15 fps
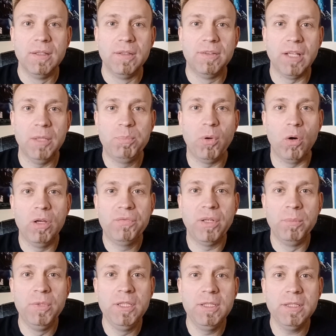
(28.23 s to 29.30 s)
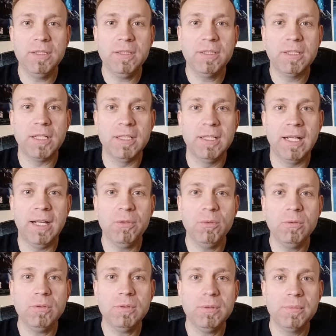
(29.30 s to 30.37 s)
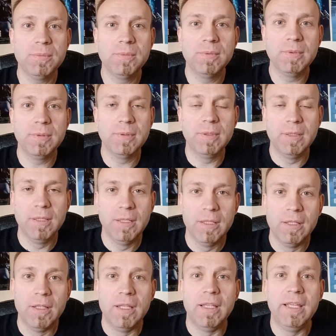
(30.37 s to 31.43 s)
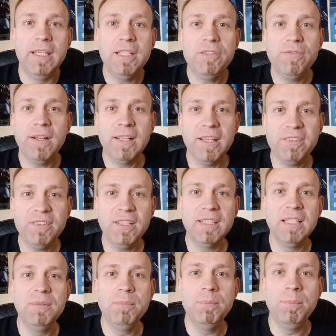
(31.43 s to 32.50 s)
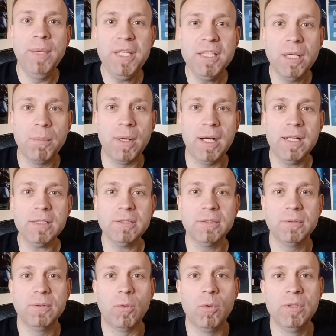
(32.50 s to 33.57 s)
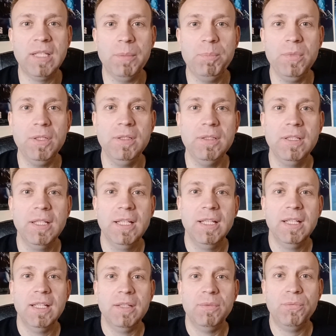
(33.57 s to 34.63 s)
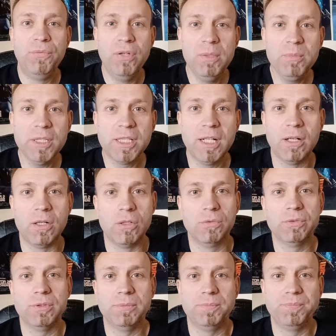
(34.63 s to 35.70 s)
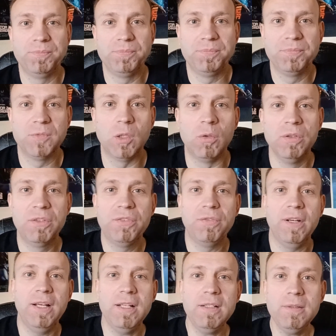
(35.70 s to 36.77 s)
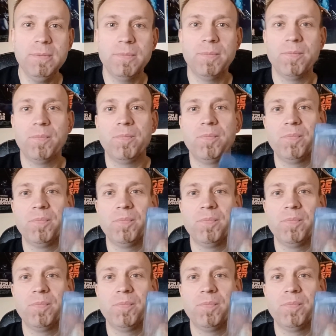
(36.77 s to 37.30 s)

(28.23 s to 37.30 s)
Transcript: Seid bei euren Familien, keine Ahnung, ich war gestern im Mediamarkt und habe mir einen Film gekauft. Und zwar